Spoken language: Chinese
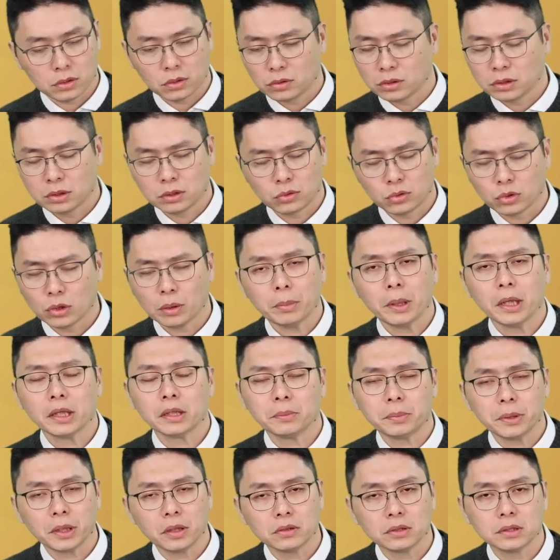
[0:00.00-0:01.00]
都是最棒的
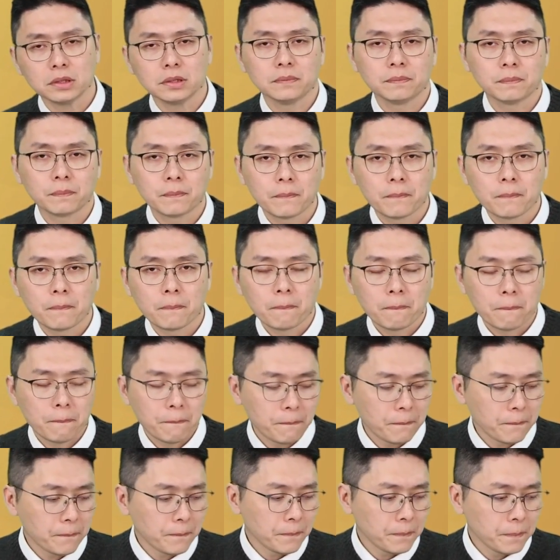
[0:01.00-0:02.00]
标的。
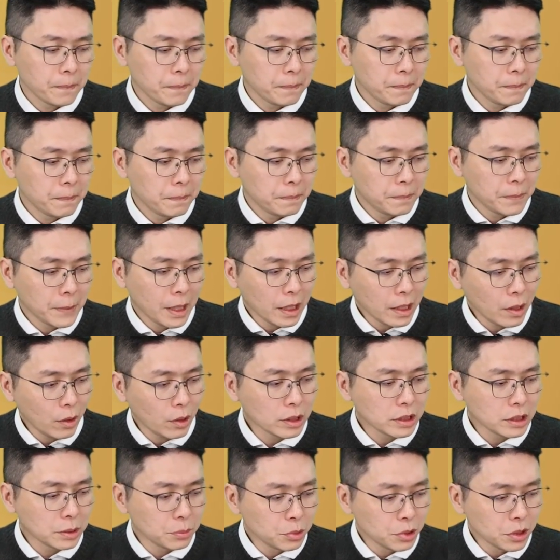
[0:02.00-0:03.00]
那看
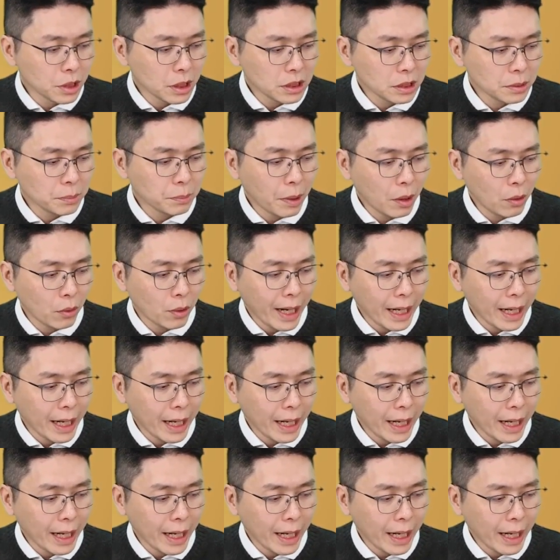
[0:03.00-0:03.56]
完节目也请帮我